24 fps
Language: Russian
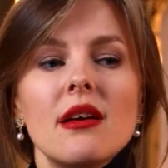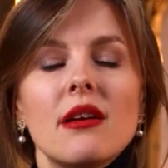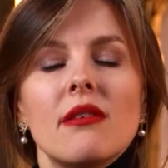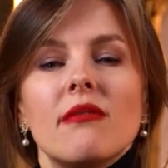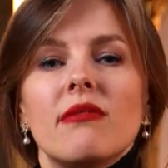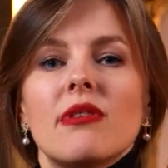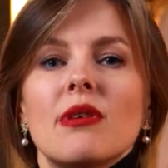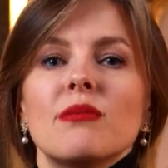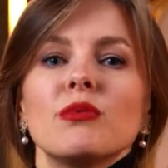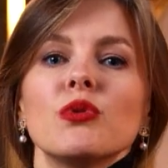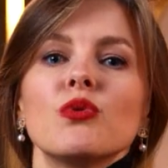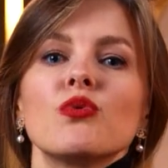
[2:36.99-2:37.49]

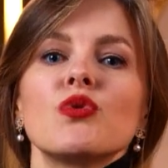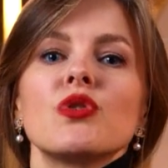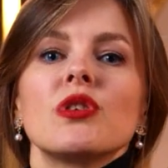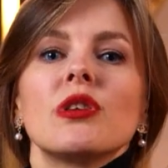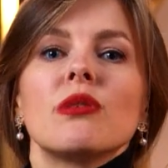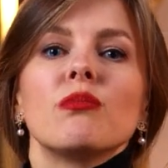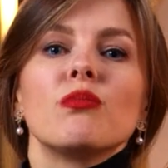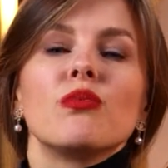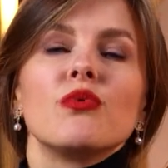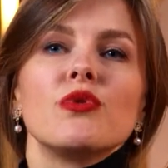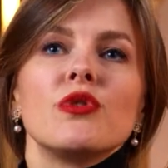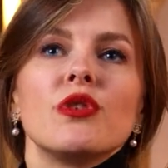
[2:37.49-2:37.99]
вам
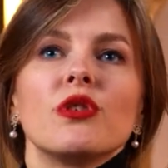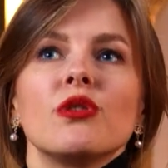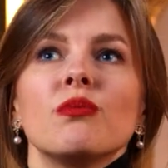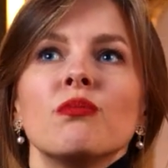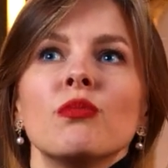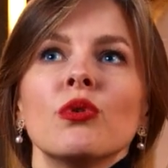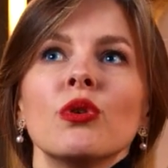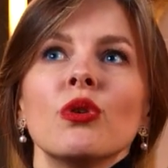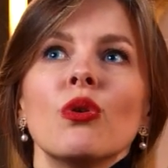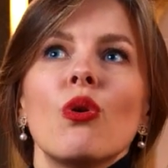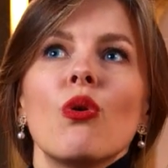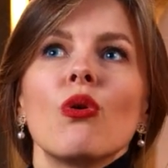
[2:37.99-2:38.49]
нужно будет
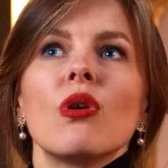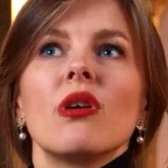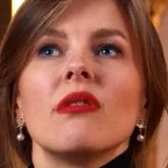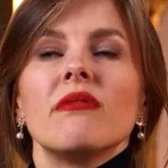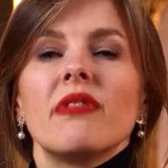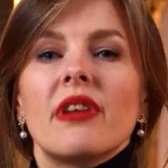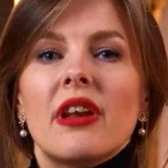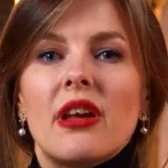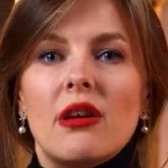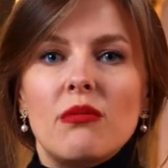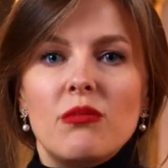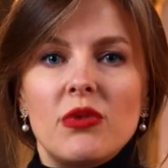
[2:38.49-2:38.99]
много
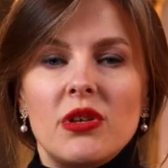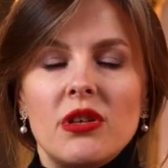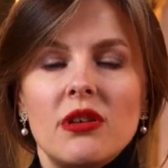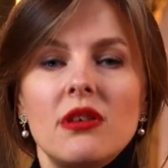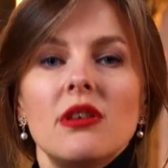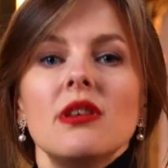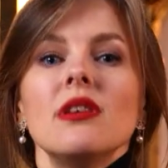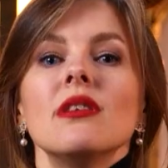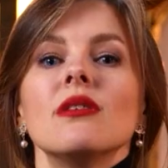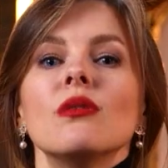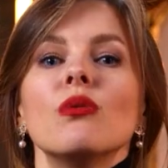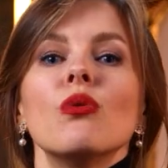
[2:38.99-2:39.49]
времени
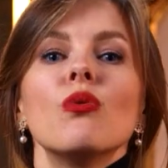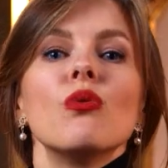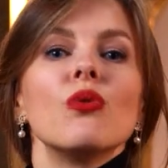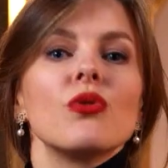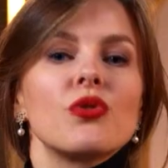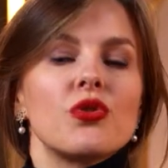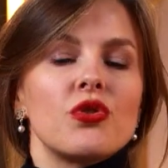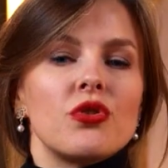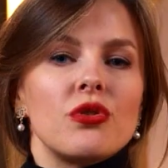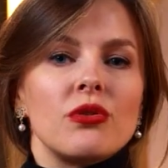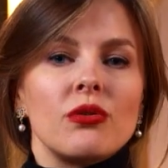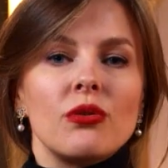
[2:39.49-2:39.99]
и
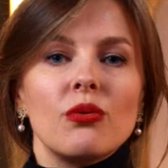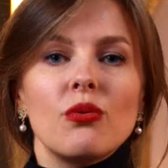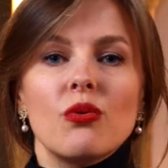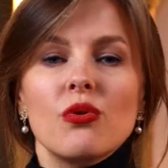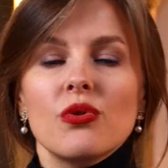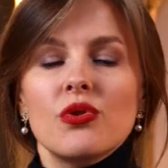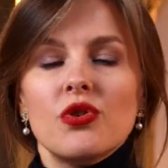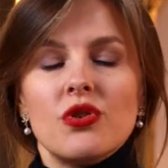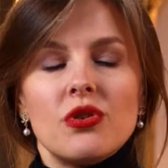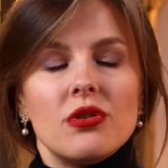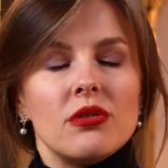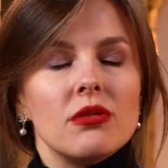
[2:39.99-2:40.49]

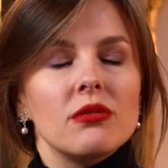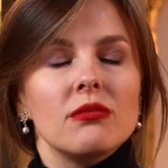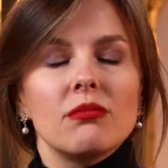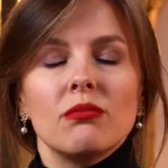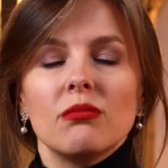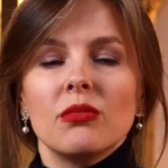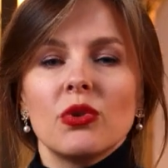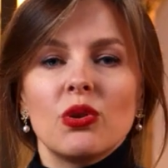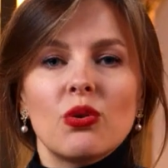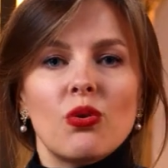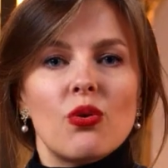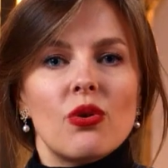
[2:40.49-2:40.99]
очень-очень
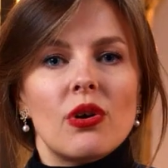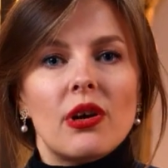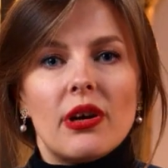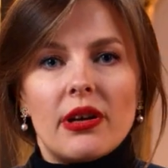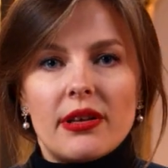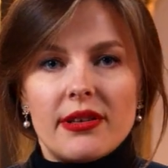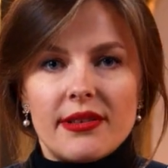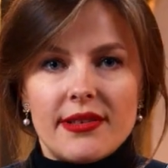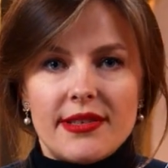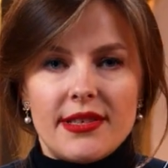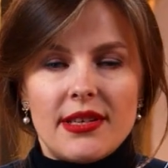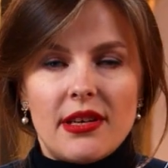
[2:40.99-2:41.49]

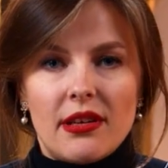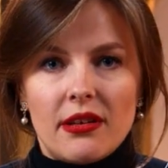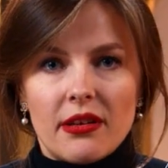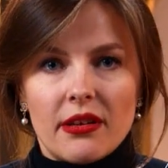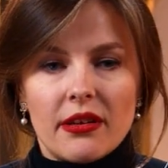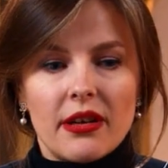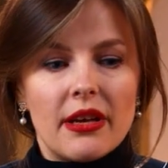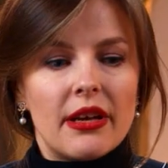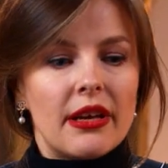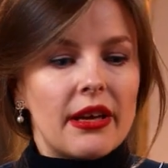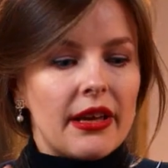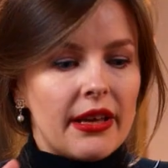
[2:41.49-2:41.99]
много денег.
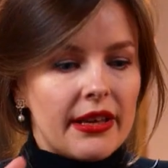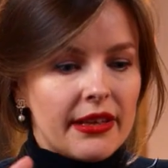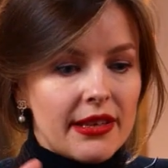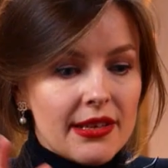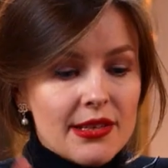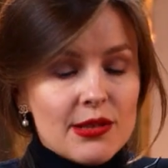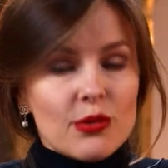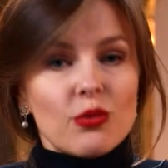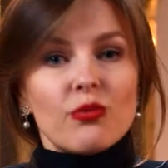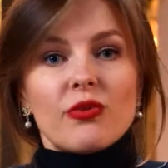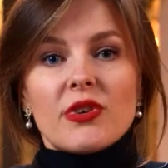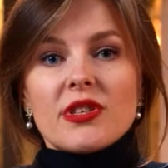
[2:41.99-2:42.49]

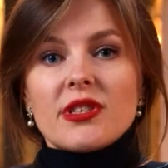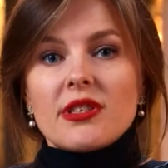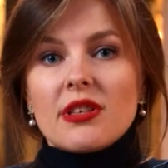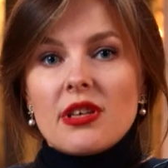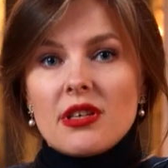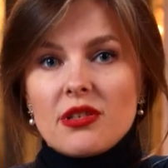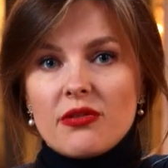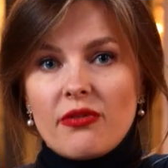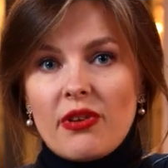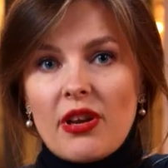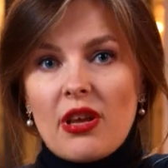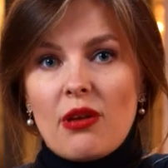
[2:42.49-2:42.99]
Если у вас
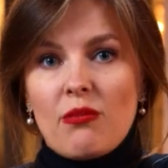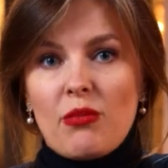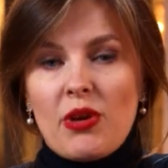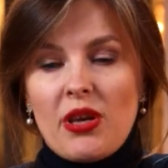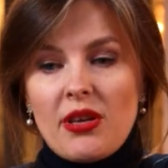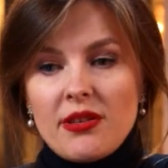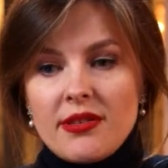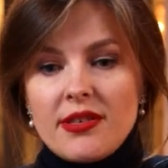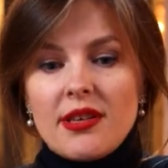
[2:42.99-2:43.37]
есть время и